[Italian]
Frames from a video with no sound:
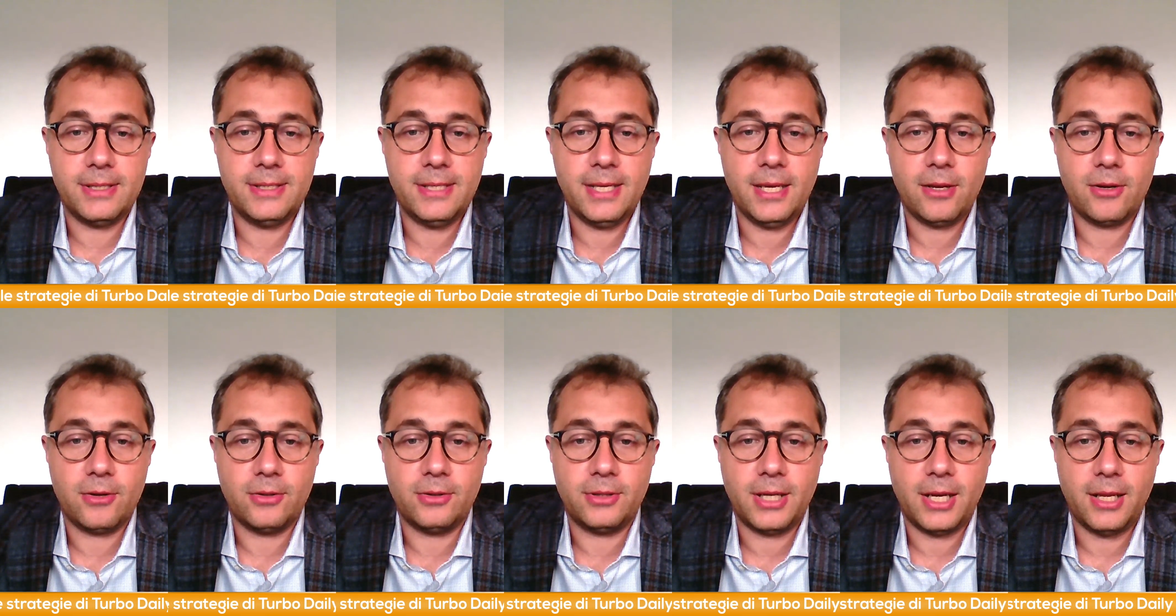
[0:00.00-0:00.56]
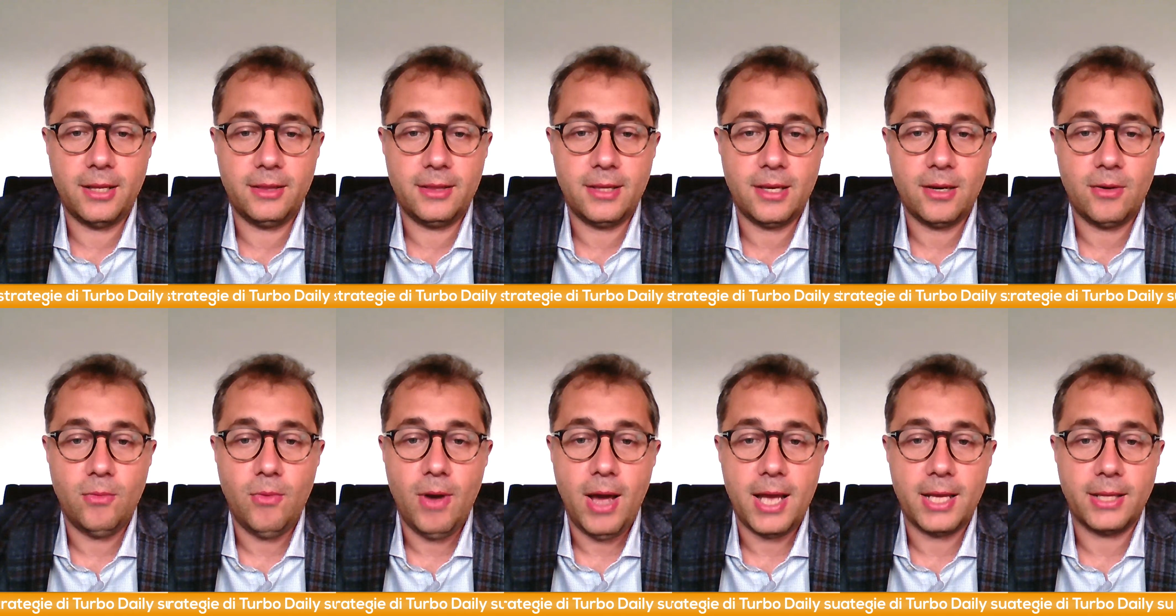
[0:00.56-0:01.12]

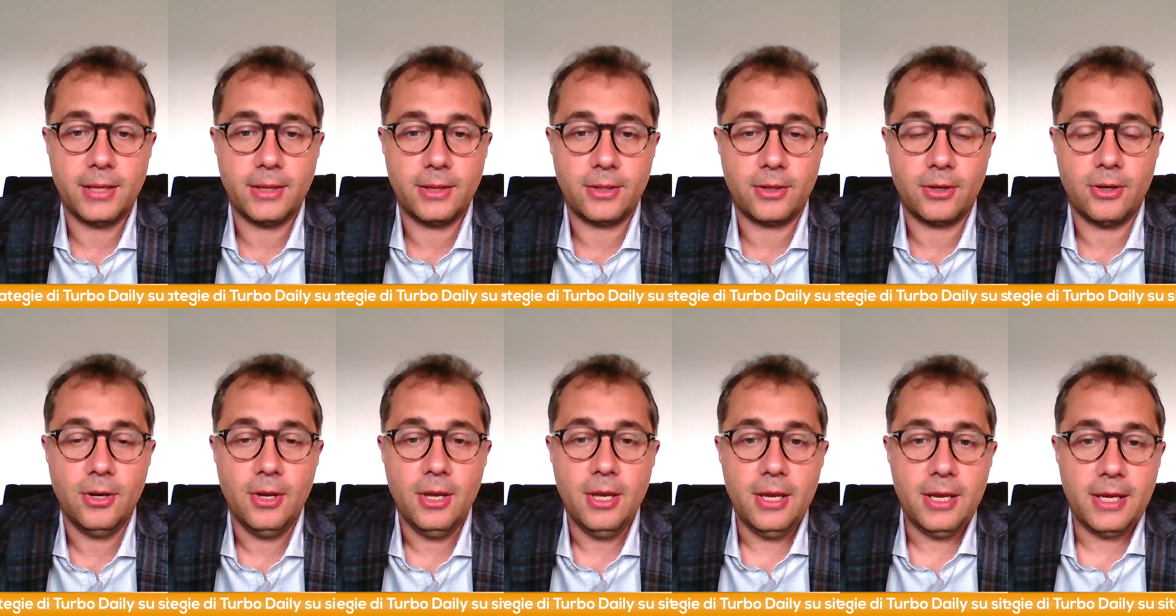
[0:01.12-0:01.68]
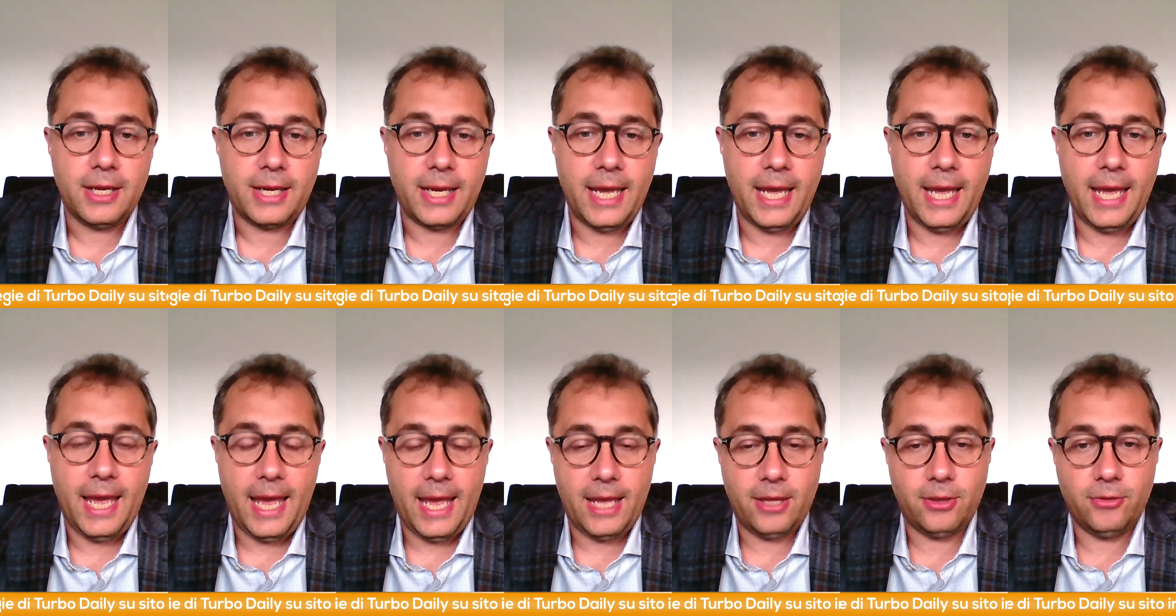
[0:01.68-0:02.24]
0,34
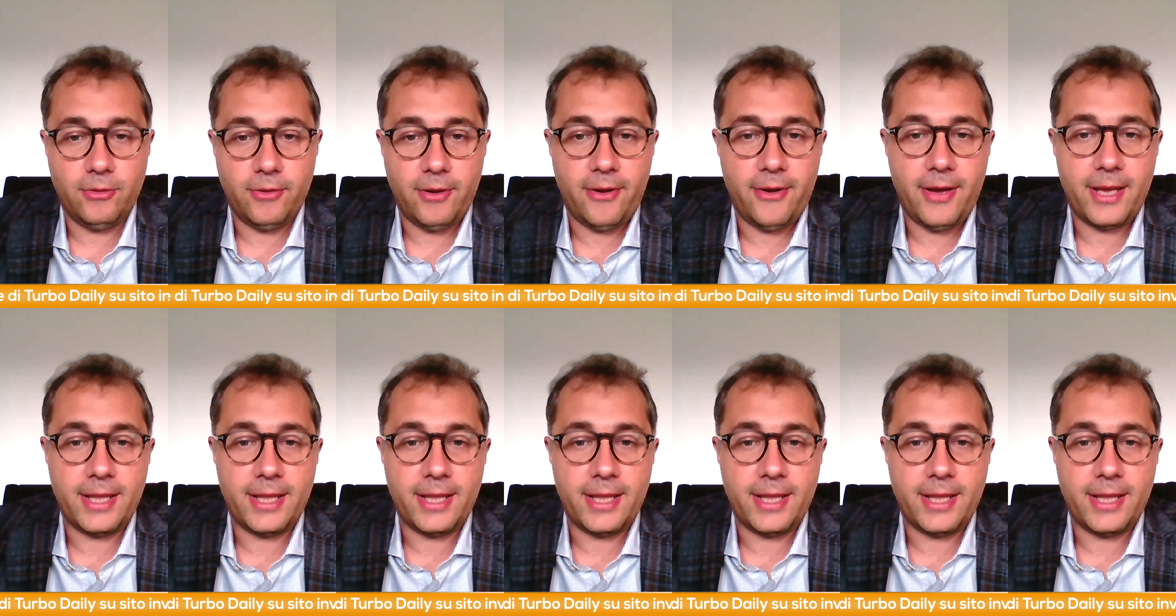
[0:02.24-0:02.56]
che è dove